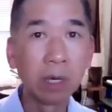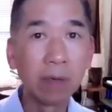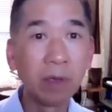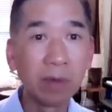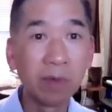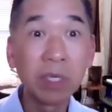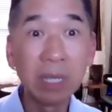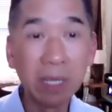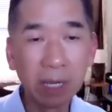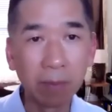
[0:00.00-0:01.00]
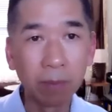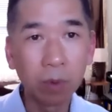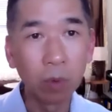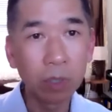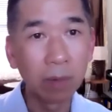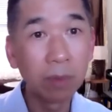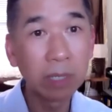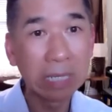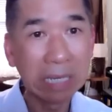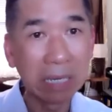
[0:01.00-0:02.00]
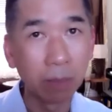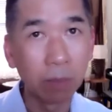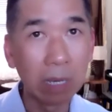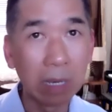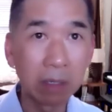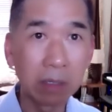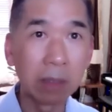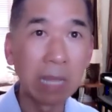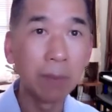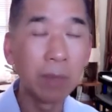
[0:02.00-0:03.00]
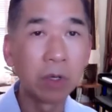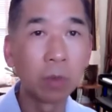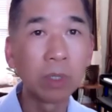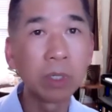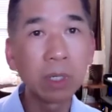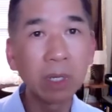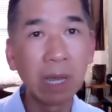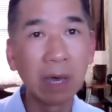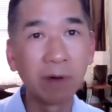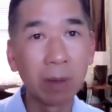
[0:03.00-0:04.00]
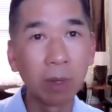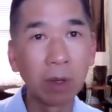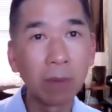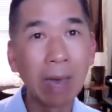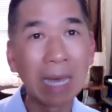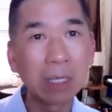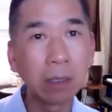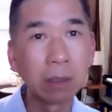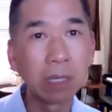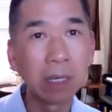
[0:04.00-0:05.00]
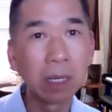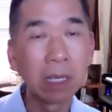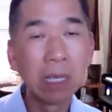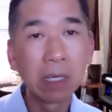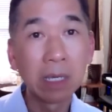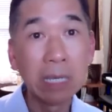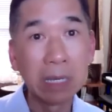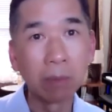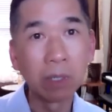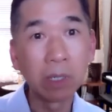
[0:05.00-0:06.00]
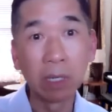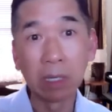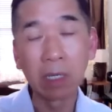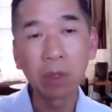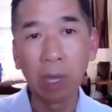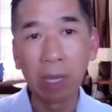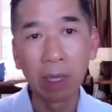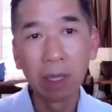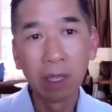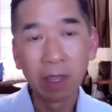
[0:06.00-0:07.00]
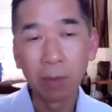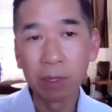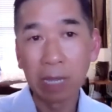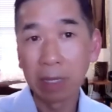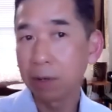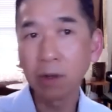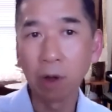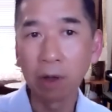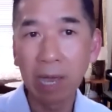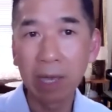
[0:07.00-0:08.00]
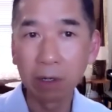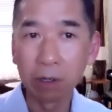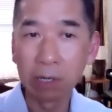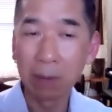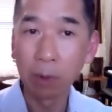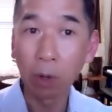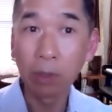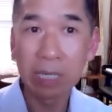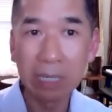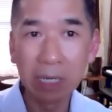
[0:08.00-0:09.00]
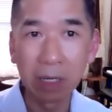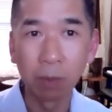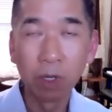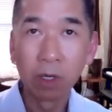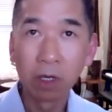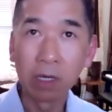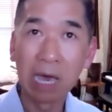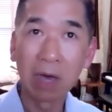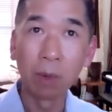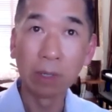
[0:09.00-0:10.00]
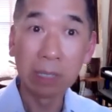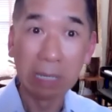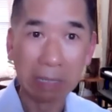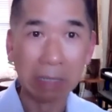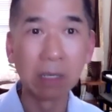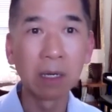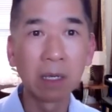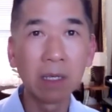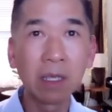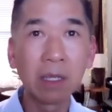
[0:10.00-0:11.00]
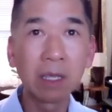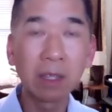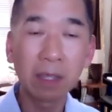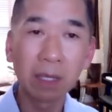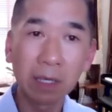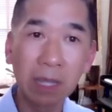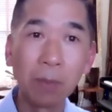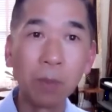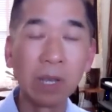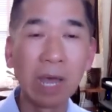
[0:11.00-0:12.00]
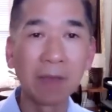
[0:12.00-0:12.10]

trở về với chánh niệm, cuộc sống với chánh niệm. Nếu mình dùng cái triết lý đạo Phật, mình nói ba cái chữ chánh là cái niệm, cái định, cái tuệ, thì mình thấy nó rất rõ ràng. Người nào mà có chánh niệm, người nào mà định cái tâm mình